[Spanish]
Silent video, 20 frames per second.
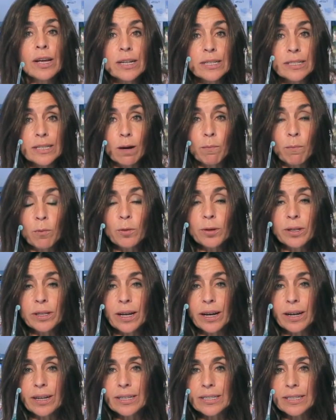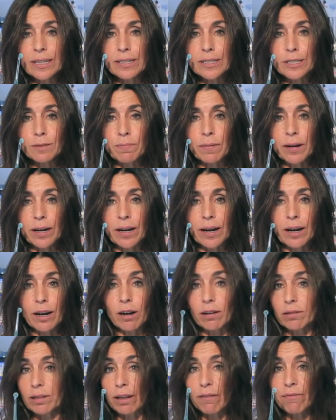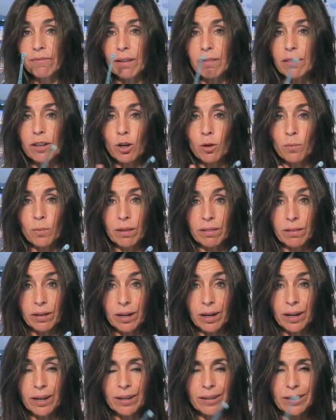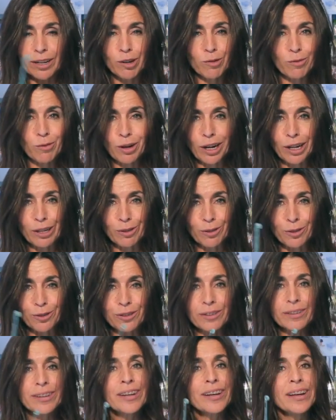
se apunta y se dispara, tan fácil como hacer clic en un ratón.